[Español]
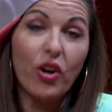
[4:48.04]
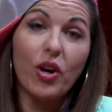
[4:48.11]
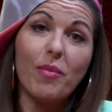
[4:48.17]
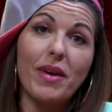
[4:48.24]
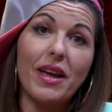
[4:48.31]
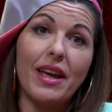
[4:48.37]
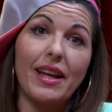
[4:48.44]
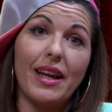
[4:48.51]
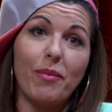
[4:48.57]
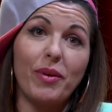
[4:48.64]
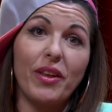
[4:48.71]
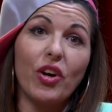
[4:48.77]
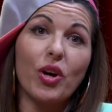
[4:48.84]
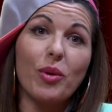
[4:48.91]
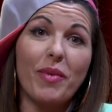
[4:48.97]
Pero que me le
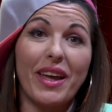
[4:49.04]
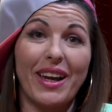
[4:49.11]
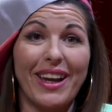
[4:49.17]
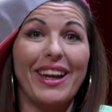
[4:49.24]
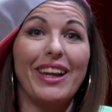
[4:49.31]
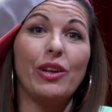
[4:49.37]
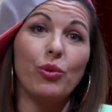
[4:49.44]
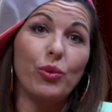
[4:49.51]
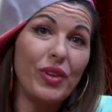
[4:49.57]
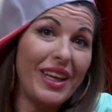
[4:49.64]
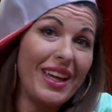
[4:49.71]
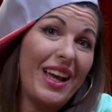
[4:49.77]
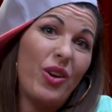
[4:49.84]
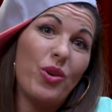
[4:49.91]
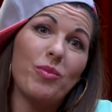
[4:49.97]
pido que me deje ir un
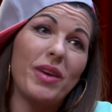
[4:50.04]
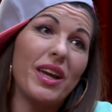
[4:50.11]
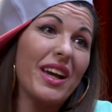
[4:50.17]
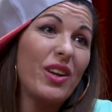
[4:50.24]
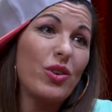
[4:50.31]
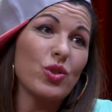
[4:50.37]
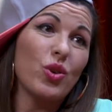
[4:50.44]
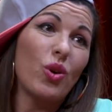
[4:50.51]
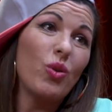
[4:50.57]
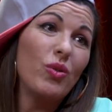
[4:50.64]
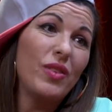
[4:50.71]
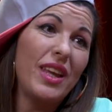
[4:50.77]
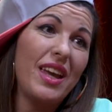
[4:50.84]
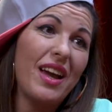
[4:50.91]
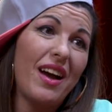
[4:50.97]
día al hormiguero, solo
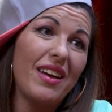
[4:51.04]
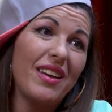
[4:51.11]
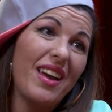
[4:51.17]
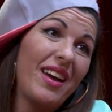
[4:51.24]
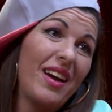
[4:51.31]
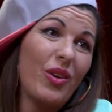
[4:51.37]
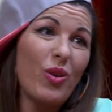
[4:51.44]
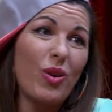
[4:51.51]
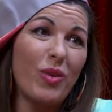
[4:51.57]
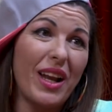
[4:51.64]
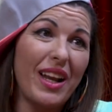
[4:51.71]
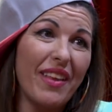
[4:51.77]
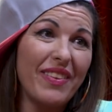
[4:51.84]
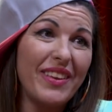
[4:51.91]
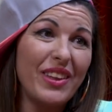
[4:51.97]
un día, y hago el
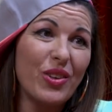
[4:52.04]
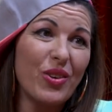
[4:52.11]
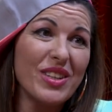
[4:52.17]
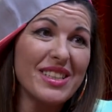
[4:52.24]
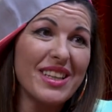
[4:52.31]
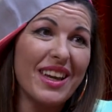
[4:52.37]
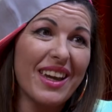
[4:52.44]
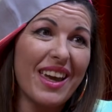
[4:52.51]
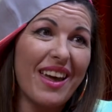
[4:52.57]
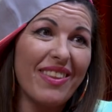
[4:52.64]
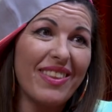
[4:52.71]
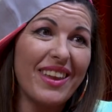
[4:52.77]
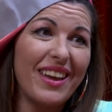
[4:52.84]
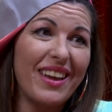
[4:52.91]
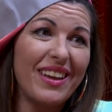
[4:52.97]
bailecito ese que
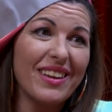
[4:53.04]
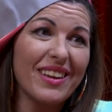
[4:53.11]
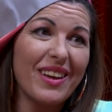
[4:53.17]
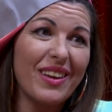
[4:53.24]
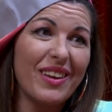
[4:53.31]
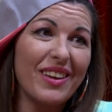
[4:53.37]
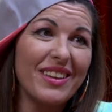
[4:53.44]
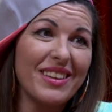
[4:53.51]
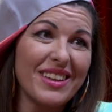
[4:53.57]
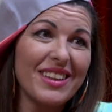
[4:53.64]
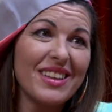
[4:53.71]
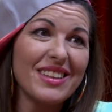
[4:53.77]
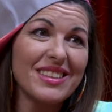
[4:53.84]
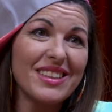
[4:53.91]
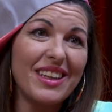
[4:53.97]
hacen. Que...
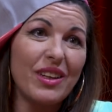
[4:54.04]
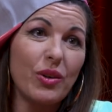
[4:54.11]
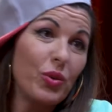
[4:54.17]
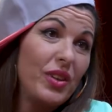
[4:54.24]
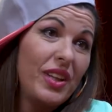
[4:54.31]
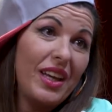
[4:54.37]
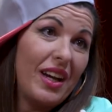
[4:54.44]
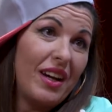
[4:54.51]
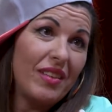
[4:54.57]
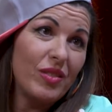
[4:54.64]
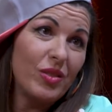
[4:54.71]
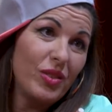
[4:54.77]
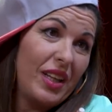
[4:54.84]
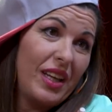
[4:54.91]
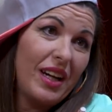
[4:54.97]
Ah, sí, un día,
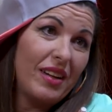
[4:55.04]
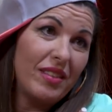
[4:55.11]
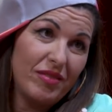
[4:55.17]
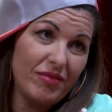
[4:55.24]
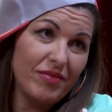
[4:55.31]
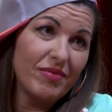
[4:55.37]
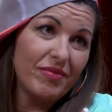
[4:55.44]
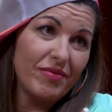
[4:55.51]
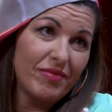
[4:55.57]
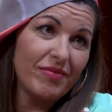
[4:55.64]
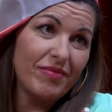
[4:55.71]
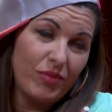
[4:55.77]
un día. Vale.